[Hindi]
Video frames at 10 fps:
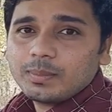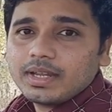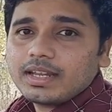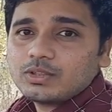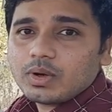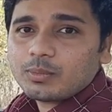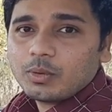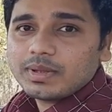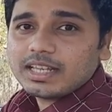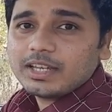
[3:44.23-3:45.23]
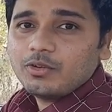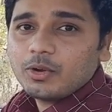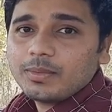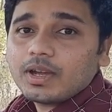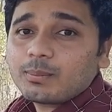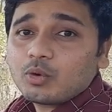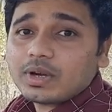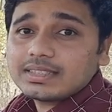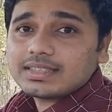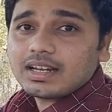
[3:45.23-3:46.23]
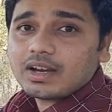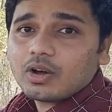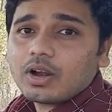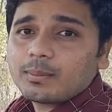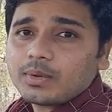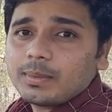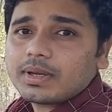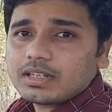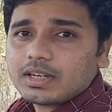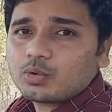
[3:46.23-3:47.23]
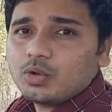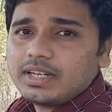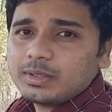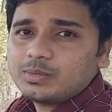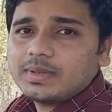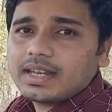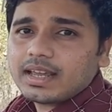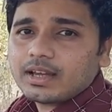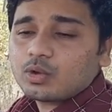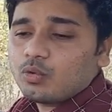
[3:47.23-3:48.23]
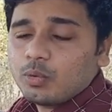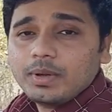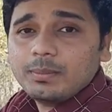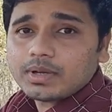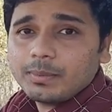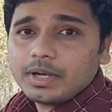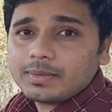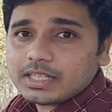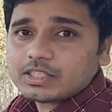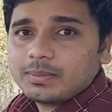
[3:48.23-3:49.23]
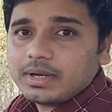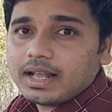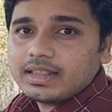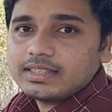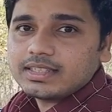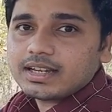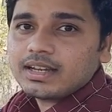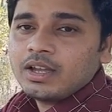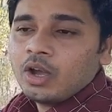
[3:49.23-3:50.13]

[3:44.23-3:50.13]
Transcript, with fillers: मैंने जो आपको बताया वीडियो में आपको कैसा लगा और आपके पास अगर कोई टिप्स भी रहेगा तो वो भी कमेंट सेक्शन में डाल दीजिएगा